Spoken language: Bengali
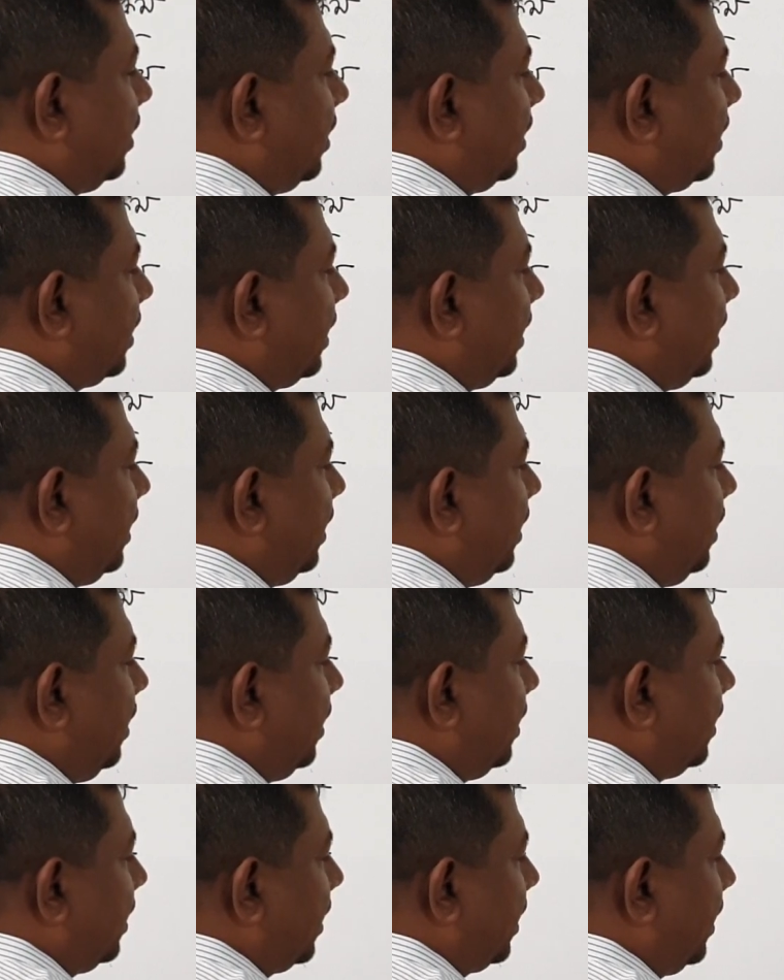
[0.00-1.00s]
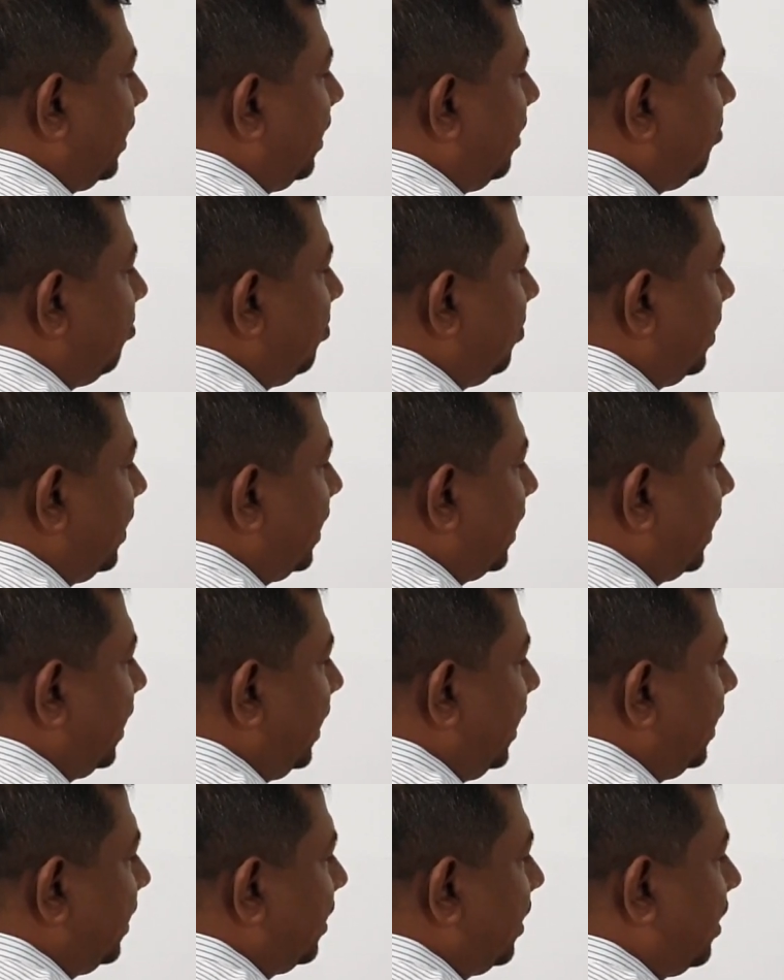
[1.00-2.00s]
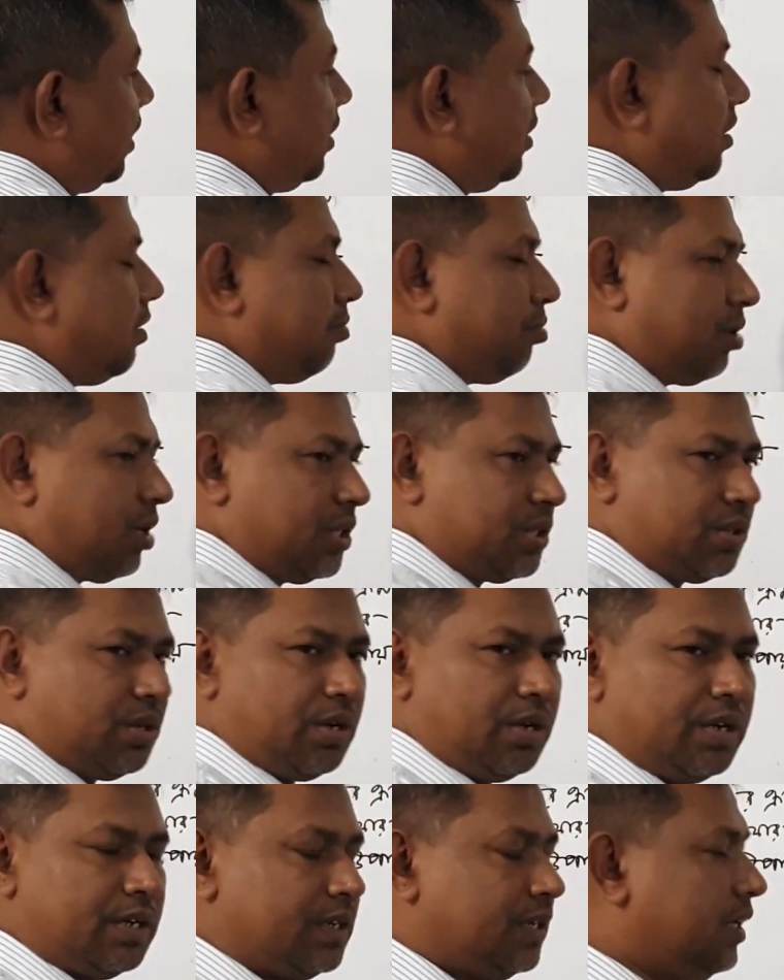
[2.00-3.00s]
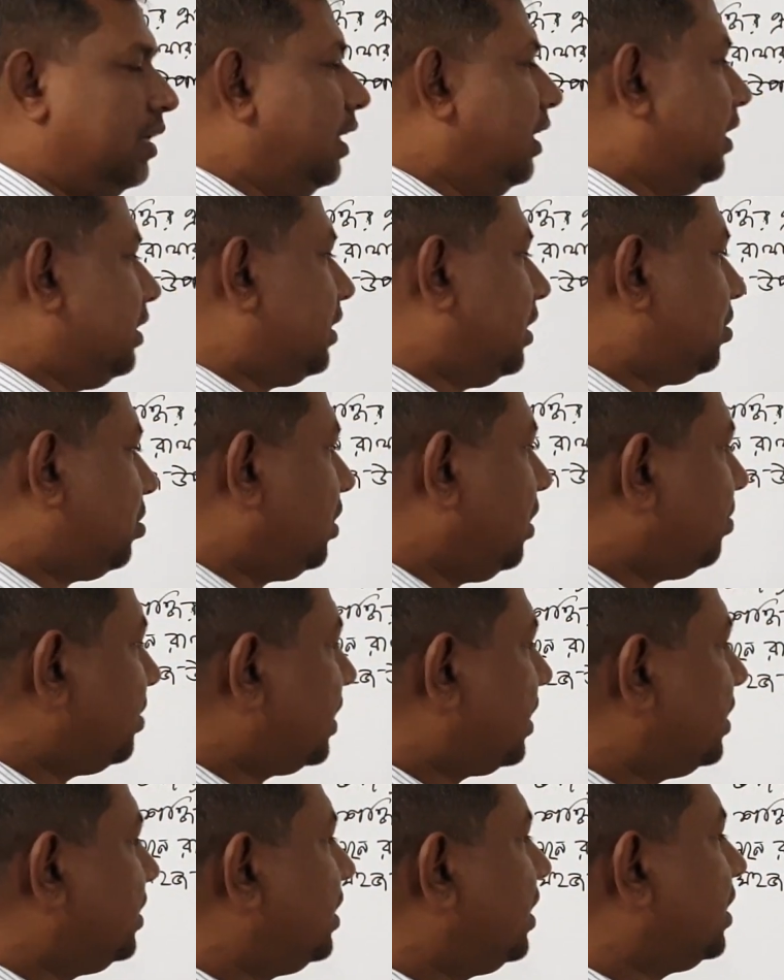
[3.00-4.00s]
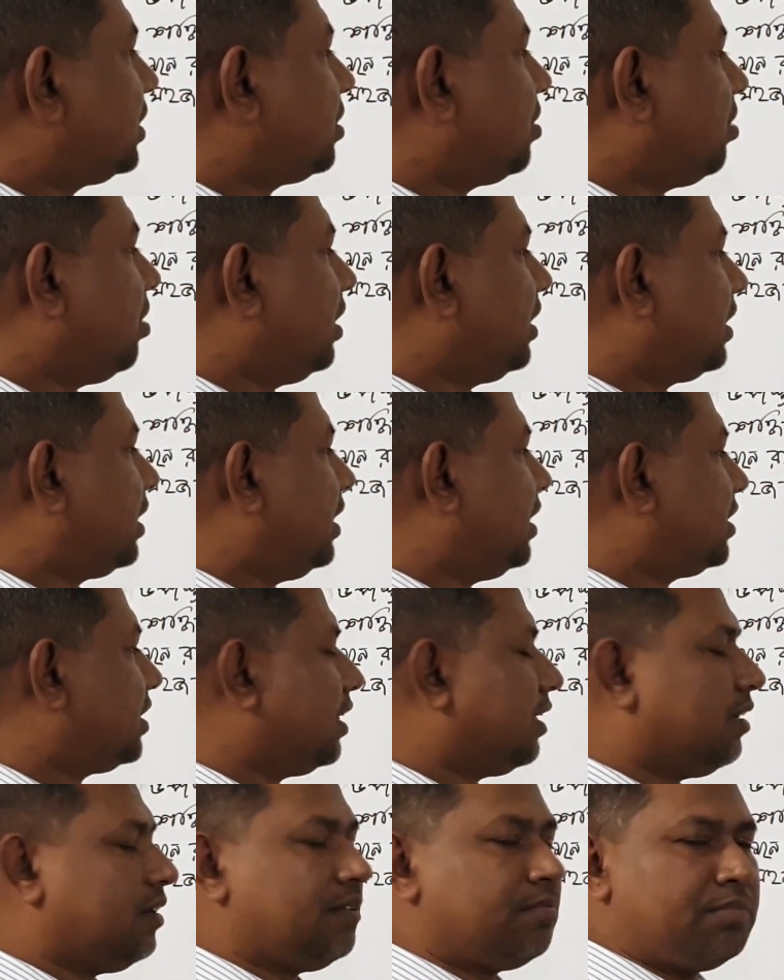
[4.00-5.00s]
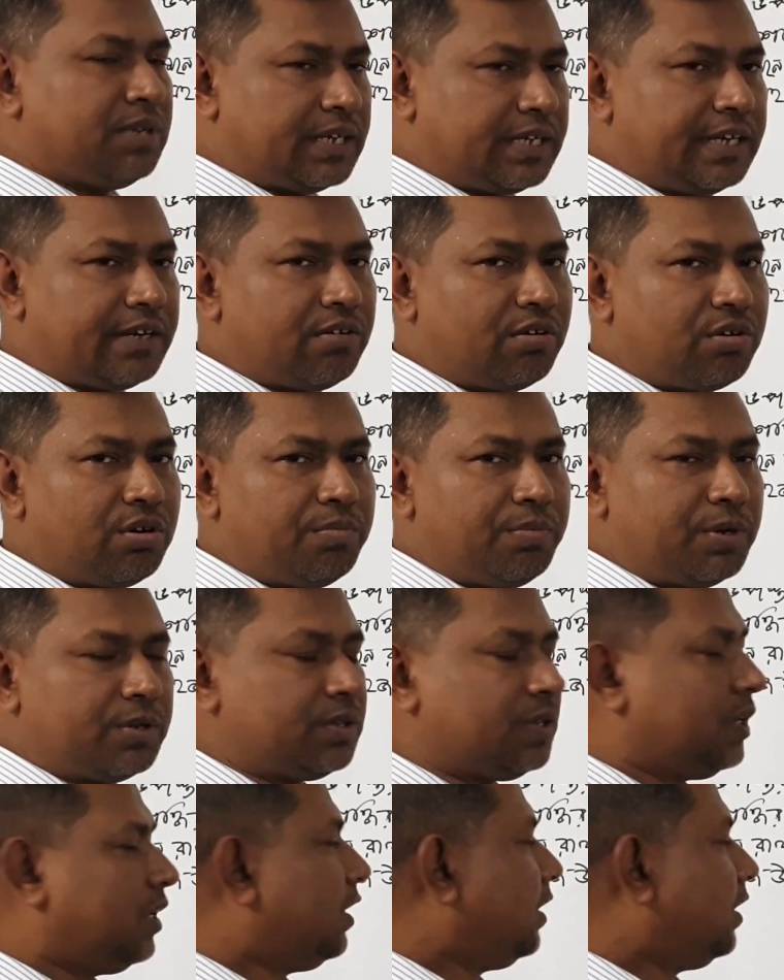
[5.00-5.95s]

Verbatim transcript: এটাকে এল এটাকে এম এটাকে এন দ্বারা প্রকাশ করা হয় তাহলে যদি আমাদেরকে জিজ্ঞেস করা হয় কে সেল বা কে কক্ষপথ